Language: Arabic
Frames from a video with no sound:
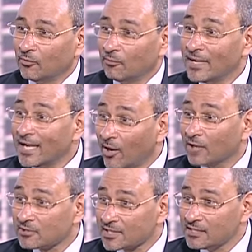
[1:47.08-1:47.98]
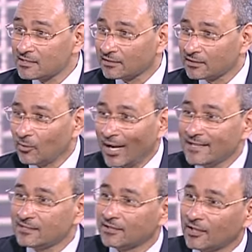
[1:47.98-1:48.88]
191 سم
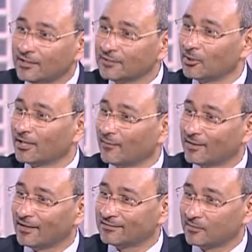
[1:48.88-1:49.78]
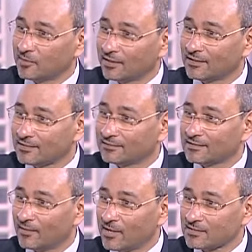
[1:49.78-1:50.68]
وعايز يطول كمان اكتر من كده 6
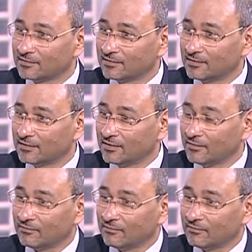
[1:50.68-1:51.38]
7 سم عايز يبقى